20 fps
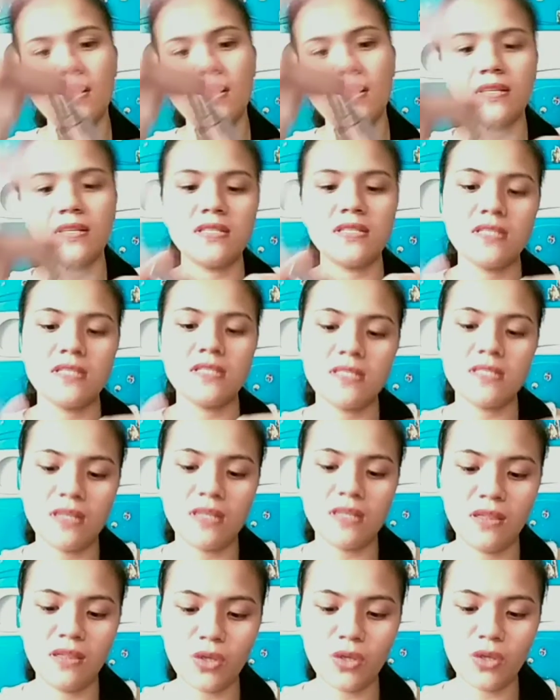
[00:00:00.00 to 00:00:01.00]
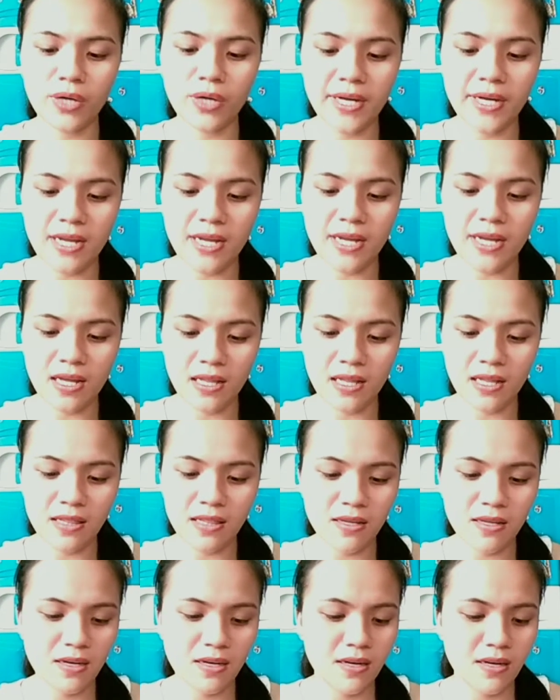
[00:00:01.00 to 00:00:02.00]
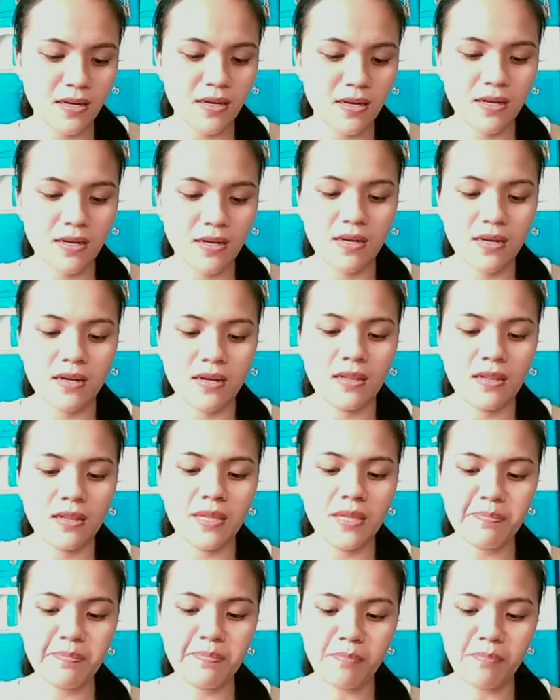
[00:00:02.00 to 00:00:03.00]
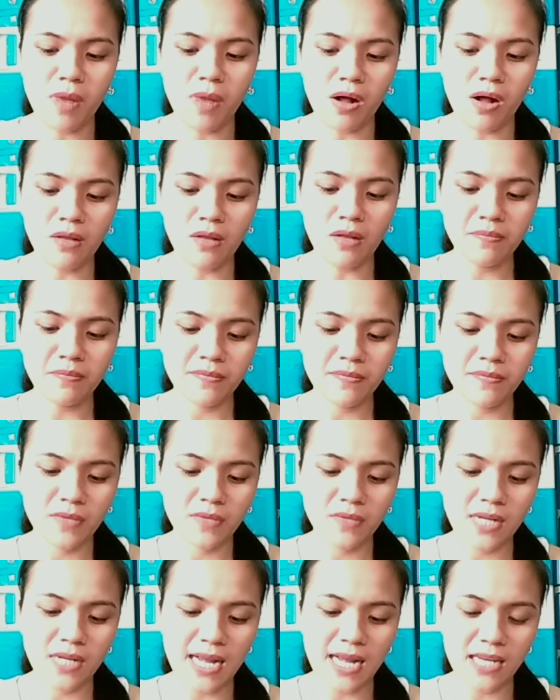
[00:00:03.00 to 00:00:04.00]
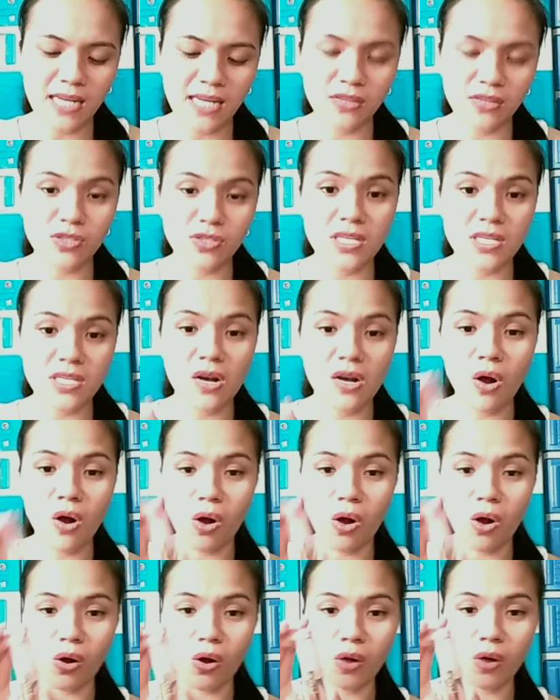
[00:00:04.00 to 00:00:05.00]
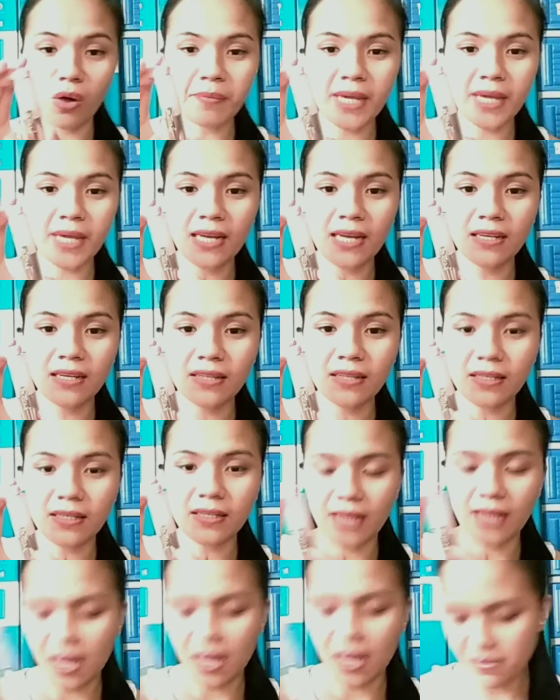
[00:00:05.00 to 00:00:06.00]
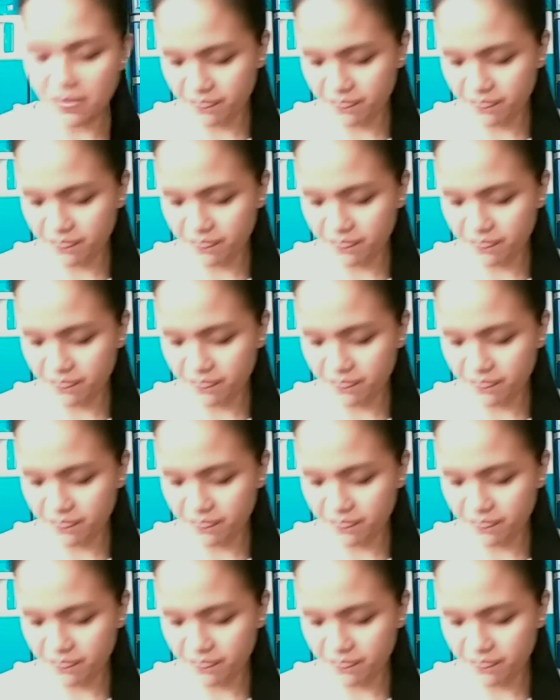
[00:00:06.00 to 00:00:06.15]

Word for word: This is a L'Oreal lip balm. Galing to sa Hong Kong. Bigay ni tita.